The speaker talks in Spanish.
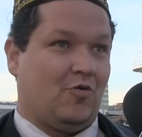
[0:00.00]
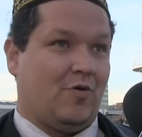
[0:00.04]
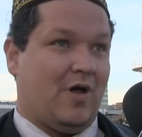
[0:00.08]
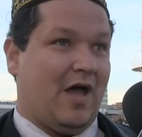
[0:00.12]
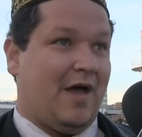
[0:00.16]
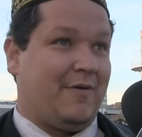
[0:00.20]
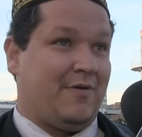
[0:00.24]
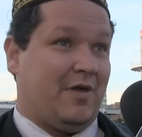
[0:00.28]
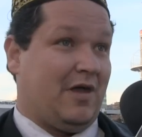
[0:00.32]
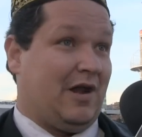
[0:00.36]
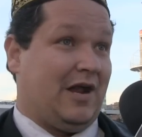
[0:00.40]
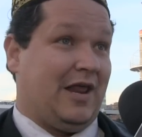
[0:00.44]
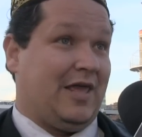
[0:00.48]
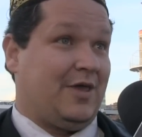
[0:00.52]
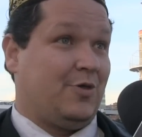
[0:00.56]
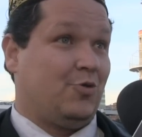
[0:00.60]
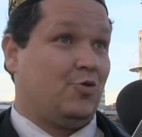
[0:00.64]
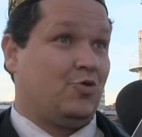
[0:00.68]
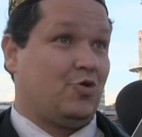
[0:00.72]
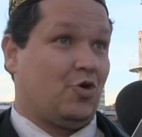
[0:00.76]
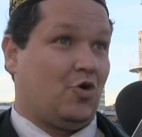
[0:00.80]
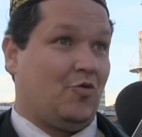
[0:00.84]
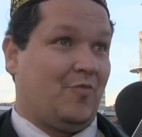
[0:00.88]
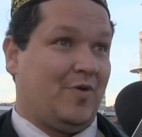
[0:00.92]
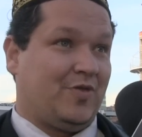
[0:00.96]
había leído un
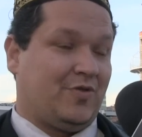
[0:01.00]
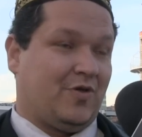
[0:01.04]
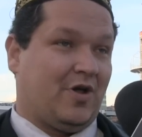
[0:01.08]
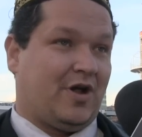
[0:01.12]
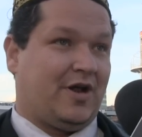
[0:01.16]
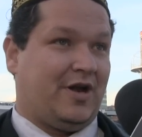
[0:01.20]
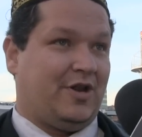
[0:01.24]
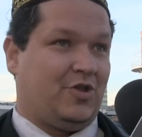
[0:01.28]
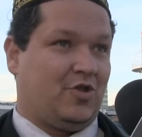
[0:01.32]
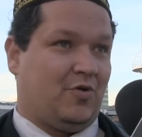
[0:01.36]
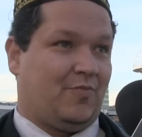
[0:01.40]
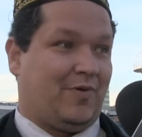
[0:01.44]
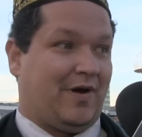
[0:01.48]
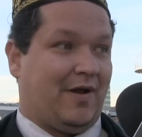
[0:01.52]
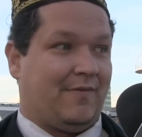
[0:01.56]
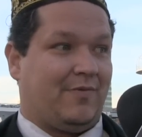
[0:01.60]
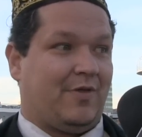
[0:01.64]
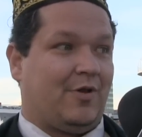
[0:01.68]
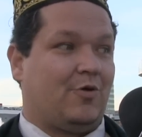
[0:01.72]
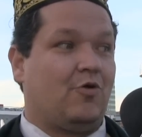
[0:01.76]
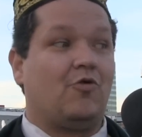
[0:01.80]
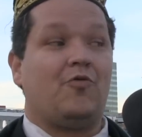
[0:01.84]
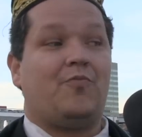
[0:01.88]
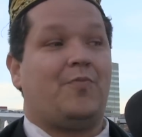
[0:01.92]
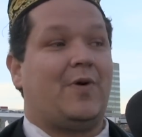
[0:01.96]
documento escrito por
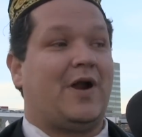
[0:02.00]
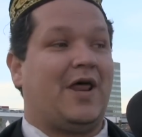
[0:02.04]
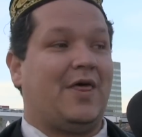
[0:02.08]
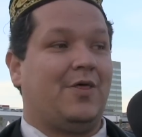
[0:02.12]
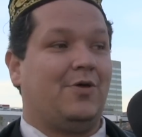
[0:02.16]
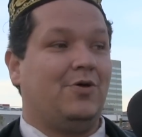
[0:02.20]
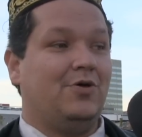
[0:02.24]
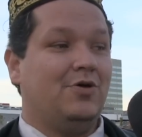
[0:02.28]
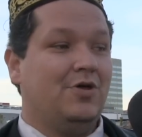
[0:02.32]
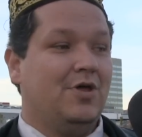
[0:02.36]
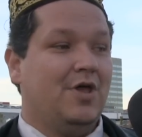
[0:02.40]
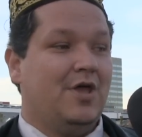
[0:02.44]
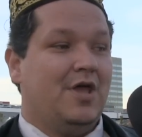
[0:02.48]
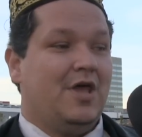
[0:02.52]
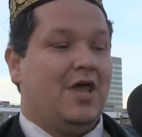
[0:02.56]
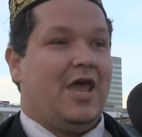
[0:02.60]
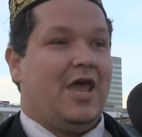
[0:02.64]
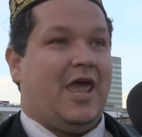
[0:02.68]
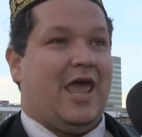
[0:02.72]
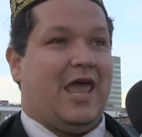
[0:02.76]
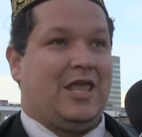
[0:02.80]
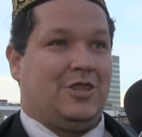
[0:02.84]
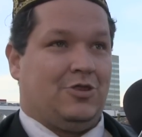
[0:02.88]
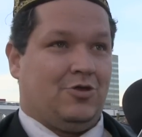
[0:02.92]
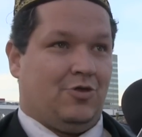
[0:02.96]
Abdenur Prado
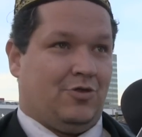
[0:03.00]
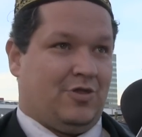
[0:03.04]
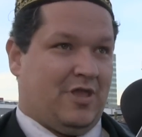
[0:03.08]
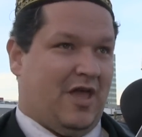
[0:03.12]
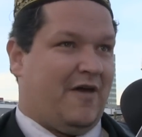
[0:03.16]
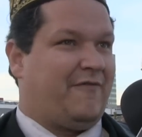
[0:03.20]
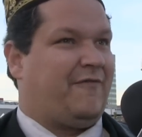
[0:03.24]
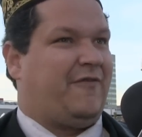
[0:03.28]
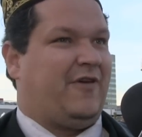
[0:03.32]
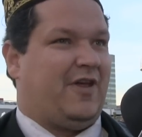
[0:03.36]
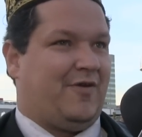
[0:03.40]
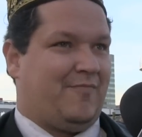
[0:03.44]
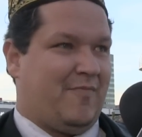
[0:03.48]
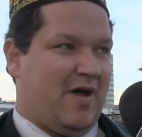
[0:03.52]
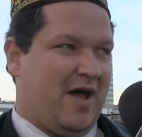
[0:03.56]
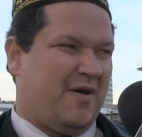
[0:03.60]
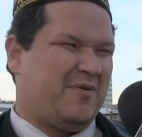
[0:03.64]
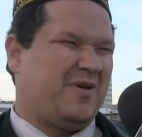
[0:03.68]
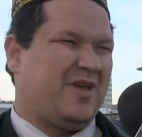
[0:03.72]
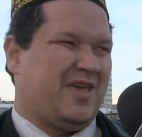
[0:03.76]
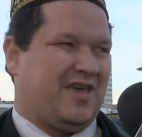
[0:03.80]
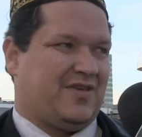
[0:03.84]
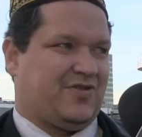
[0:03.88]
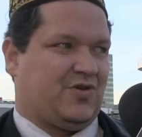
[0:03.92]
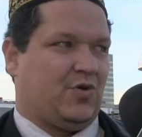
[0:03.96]
en donde
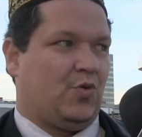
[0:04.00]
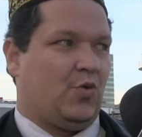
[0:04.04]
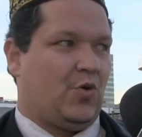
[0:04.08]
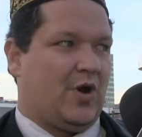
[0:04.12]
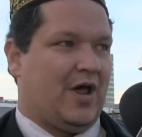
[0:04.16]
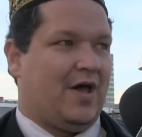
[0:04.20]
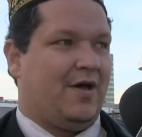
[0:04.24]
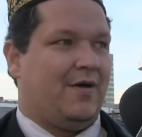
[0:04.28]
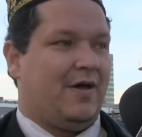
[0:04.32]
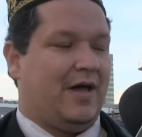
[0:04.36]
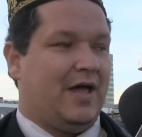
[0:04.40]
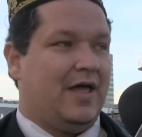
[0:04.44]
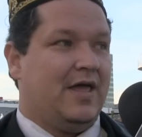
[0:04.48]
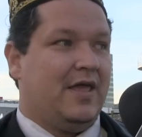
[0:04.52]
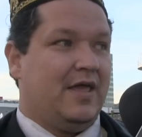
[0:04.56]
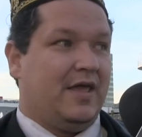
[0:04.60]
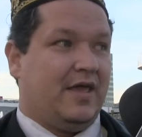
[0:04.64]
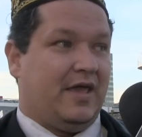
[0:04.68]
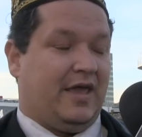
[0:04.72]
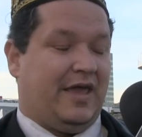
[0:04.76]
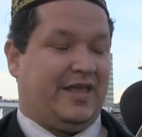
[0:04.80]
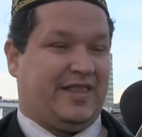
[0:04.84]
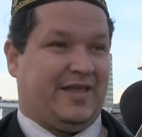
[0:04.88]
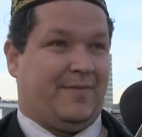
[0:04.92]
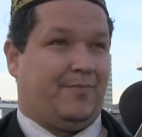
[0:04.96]
afirmaba y aseguraba
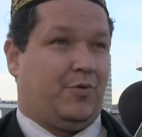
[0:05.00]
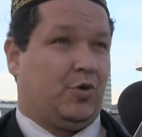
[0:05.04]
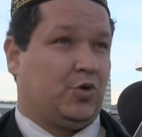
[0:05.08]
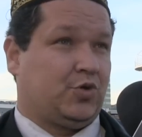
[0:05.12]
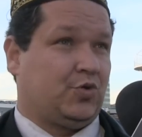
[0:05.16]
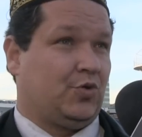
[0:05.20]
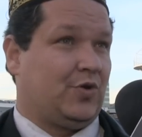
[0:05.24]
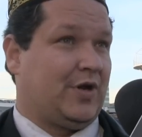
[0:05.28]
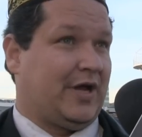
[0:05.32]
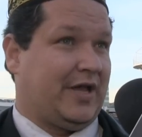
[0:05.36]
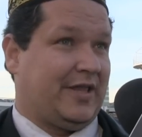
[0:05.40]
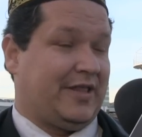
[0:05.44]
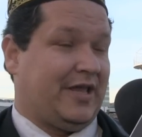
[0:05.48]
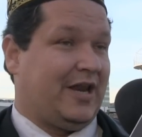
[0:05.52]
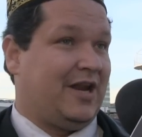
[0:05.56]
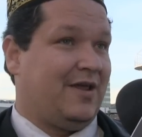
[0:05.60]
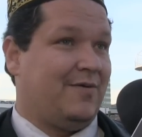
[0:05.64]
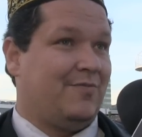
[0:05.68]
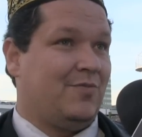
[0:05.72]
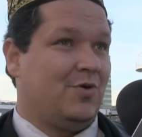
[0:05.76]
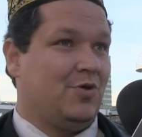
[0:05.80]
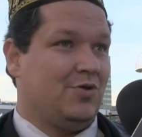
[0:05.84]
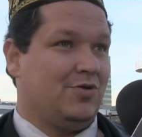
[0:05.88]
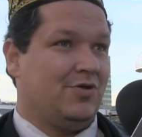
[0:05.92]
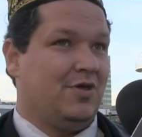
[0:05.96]
esta postura que
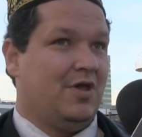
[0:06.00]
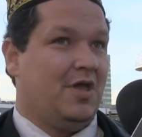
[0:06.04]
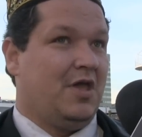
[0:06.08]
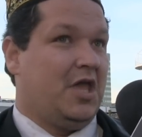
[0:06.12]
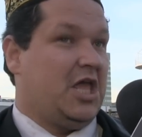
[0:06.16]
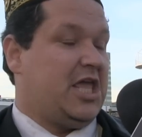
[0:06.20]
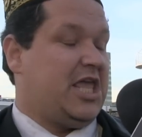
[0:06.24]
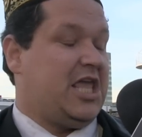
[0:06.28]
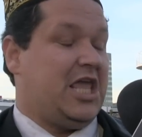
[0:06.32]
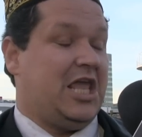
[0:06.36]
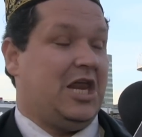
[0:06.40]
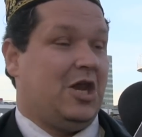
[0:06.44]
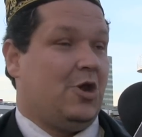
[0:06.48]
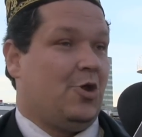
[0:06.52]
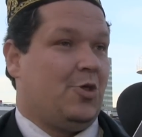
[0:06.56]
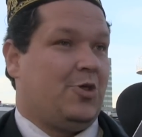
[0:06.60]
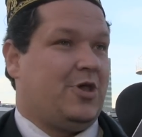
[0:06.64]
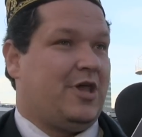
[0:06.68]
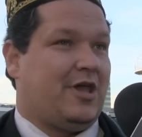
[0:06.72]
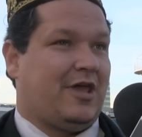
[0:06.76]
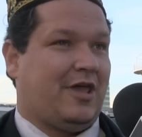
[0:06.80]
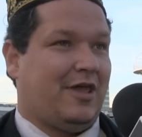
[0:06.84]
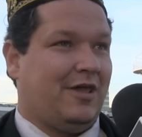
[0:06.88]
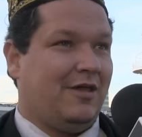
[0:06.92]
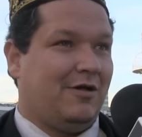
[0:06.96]
tenemos y lo
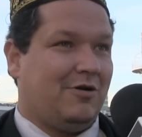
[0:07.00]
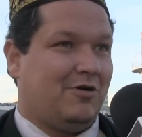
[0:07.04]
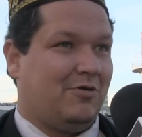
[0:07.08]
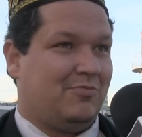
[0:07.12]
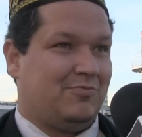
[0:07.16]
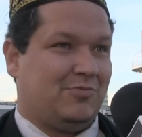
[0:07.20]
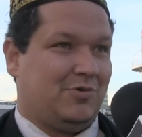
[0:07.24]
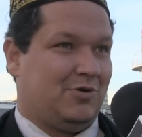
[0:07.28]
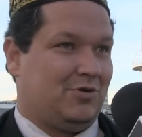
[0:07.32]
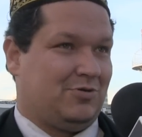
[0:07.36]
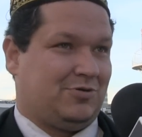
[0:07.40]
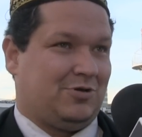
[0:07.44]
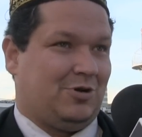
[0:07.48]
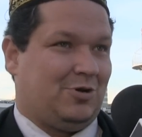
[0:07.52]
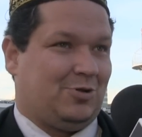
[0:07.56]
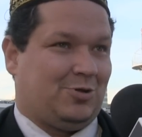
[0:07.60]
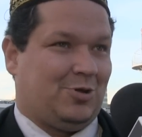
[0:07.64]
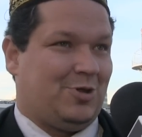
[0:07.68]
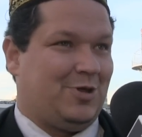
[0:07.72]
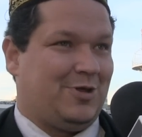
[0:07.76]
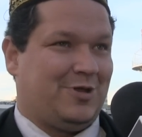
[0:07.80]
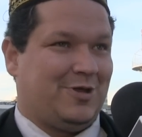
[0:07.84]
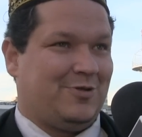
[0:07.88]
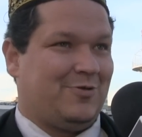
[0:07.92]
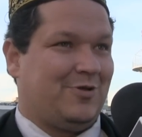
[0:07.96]
dije como te lo estoy
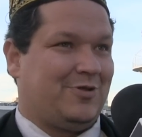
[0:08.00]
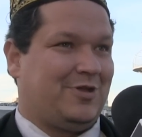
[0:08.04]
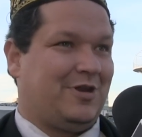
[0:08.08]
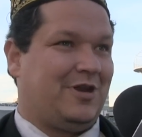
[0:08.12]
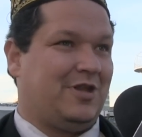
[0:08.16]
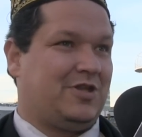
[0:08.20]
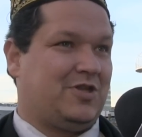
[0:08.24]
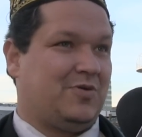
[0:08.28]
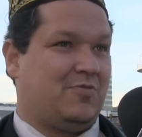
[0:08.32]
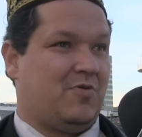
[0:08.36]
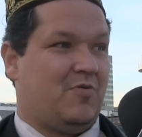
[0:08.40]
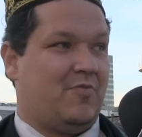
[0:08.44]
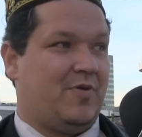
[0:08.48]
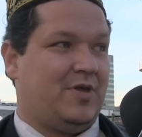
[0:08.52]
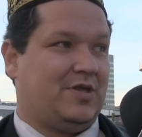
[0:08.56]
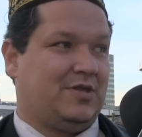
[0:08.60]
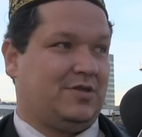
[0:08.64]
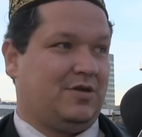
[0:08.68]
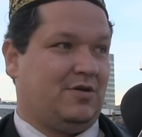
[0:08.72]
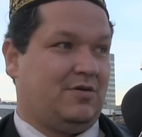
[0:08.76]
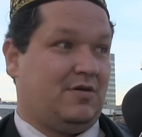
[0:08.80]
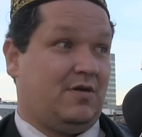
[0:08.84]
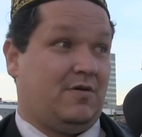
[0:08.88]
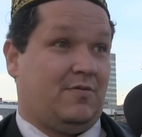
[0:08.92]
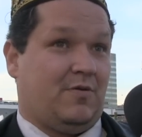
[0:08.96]
diciendo a ti en este
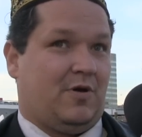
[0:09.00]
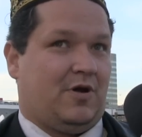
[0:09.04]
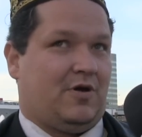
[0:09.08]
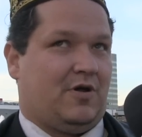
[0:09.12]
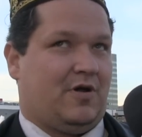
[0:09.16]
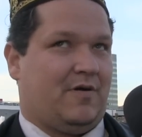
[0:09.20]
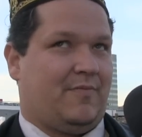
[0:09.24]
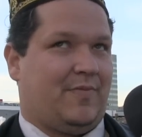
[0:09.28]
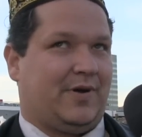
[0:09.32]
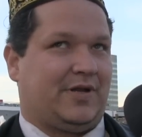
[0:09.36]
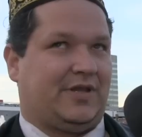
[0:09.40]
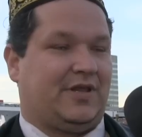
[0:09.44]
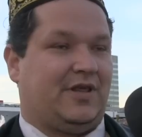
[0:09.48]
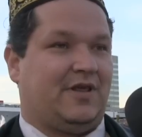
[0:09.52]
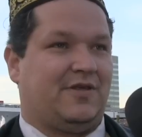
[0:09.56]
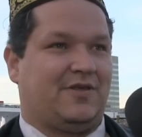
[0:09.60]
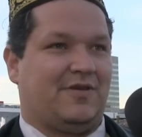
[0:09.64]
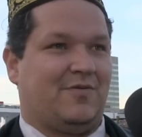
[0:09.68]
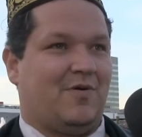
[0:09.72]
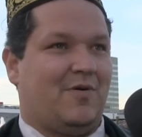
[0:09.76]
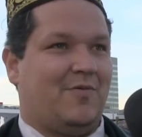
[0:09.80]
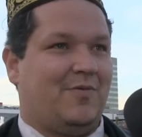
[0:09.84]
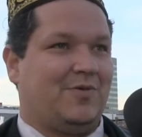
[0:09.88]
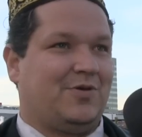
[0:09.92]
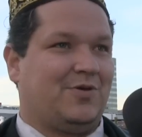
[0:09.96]
momento y bueno, a partir de ese
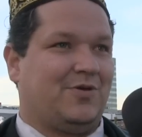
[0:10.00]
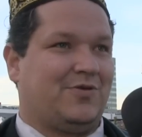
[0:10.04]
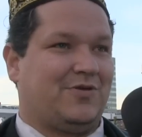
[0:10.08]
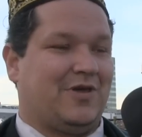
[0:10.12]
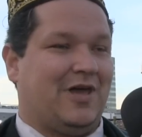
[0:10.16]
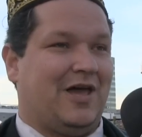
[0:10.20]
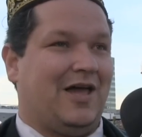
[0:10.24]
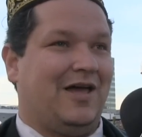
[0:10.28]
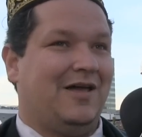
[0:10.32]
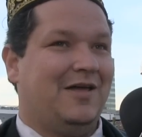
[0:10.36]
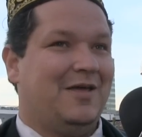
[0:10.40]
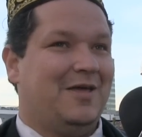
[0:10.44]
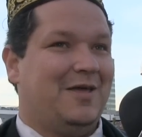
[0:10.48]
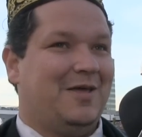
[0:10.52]
momento se ha,